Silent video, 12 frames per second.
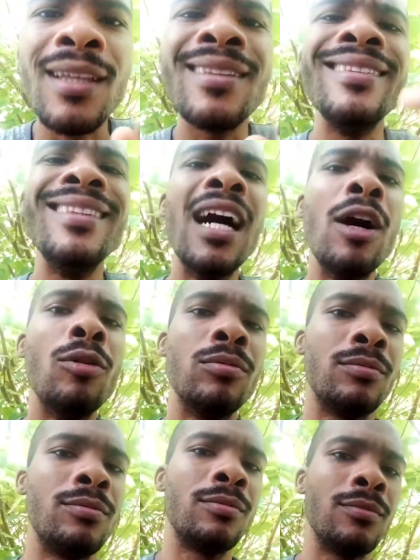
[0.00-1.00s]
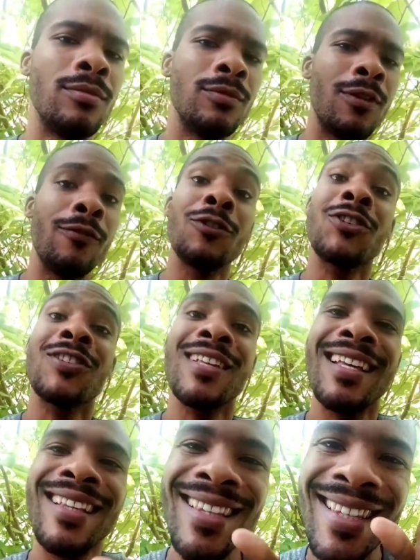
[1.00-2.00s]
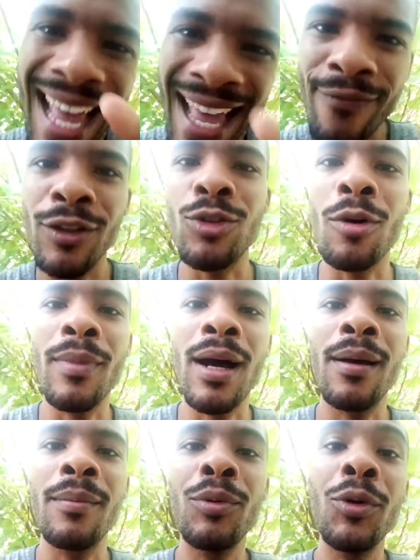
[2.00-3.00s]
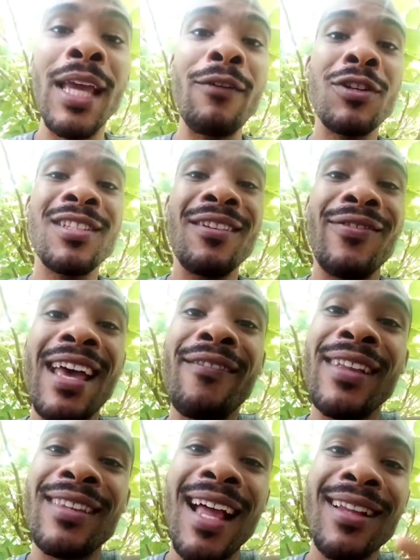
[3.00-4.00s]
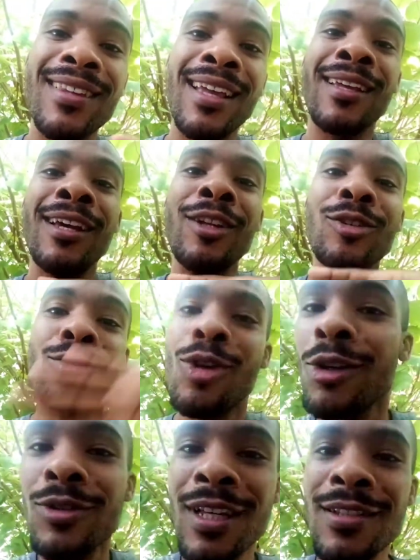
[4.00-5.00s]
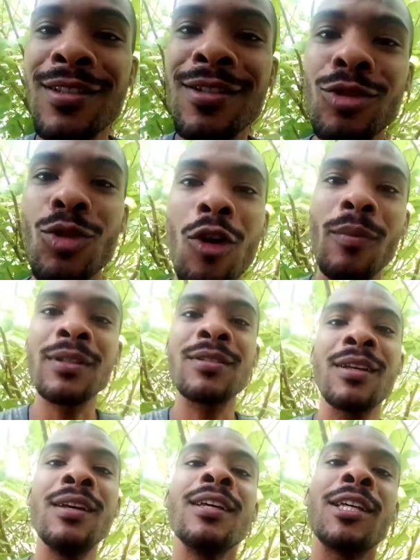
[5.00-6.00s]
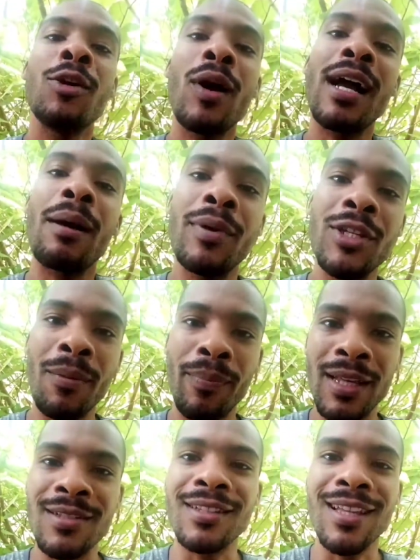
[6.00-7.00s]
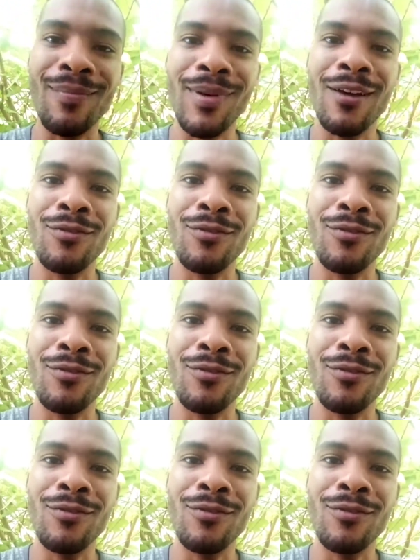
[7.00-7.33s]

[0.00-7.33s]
Não. Você deve tomar, porque você vai evitar ter todos esses sintomas que eu acabei de apresentar para